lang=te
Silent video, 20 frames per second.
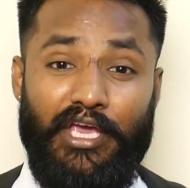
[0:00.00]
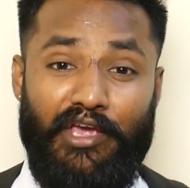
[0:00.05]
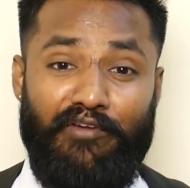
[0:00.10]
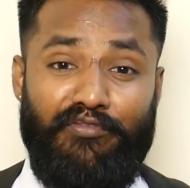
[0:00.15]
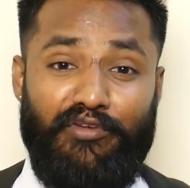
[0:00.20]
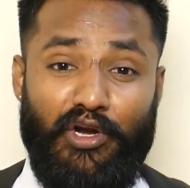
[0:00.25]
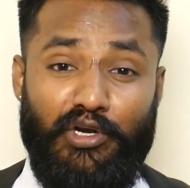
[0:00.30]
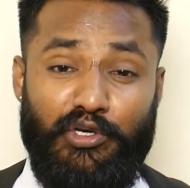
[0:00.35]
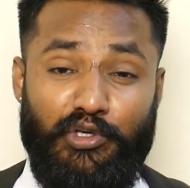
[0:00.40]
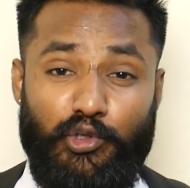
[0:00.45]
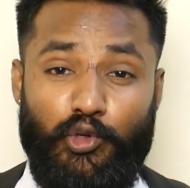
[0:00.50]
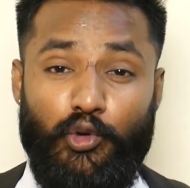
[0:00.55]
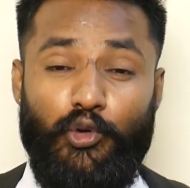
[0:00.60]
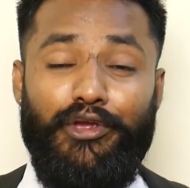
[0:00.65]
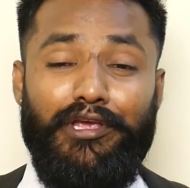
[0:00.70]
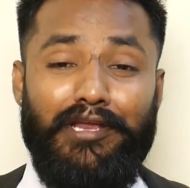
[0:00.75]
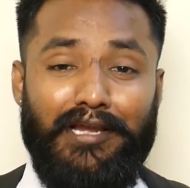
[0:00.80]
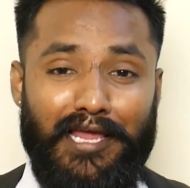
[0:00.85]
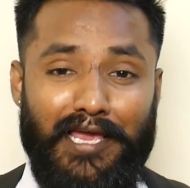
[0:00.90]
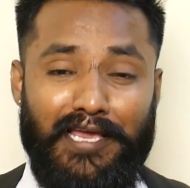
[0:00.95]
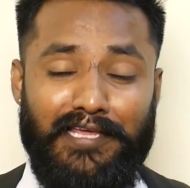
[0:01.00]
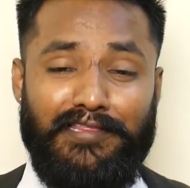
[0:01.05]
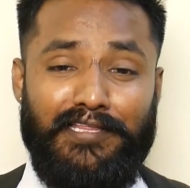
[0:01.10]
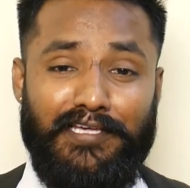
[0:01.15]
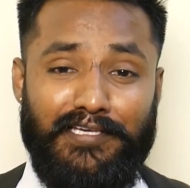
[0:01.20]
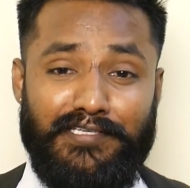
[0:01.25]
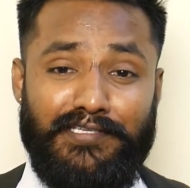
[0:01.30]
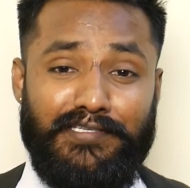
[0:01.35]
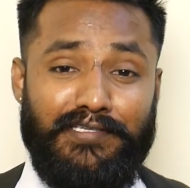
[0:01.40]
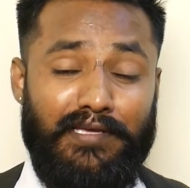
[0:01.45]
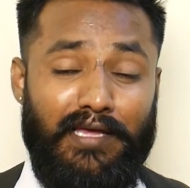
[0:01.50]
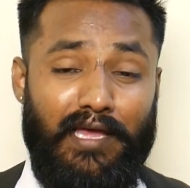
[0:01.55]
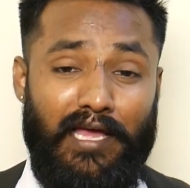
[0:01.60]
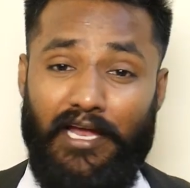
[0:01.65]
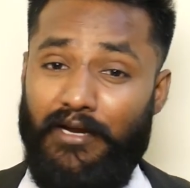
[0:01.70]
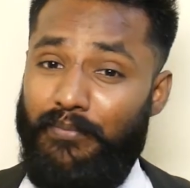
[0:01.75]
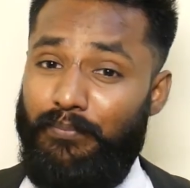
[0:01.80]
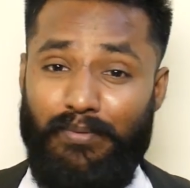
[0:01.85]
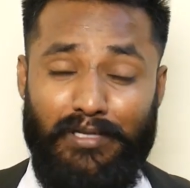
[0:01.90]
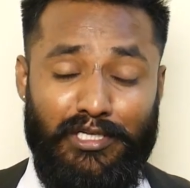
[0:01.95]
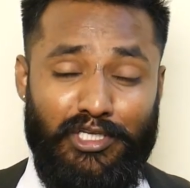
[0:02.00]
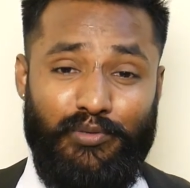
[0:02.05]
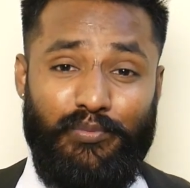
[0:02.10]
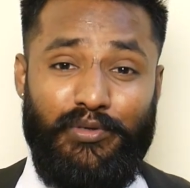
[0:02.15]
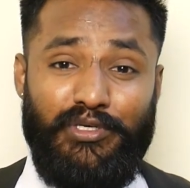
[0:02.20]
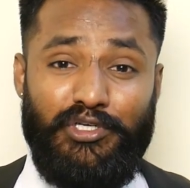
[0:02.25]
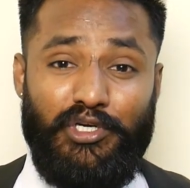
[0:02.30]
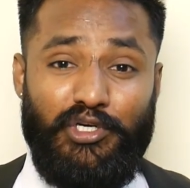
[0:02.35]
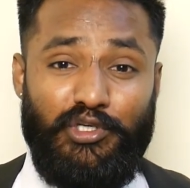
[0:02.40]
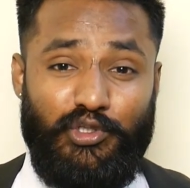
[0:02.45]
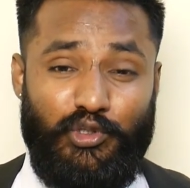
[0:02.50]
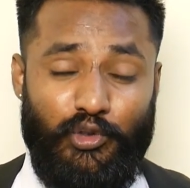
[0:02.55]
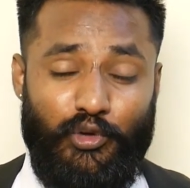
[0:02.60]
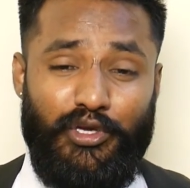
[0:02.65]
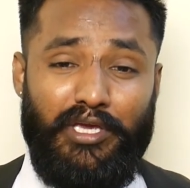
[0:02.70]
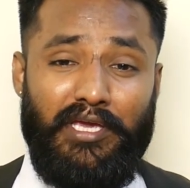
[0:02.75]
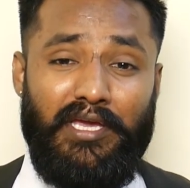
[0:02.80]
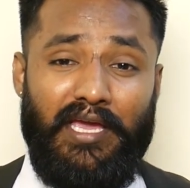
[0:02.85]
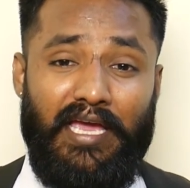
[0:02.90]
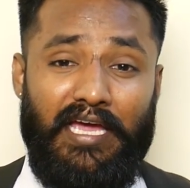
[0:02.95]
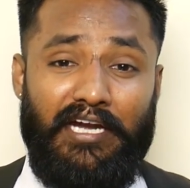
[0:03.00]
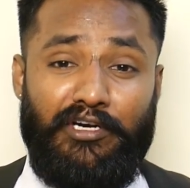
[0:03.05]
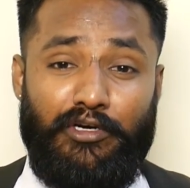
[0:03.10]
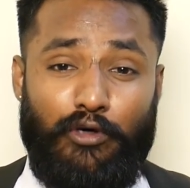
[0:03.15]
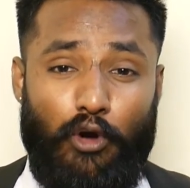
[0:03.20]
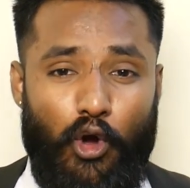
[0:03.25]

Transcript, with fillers: ఇఫ్ యూర్ డూయింగ్ లైక్ దిస్ అండ్ బిలీవ్ మీ యూర్ డూయింగ్ ఎ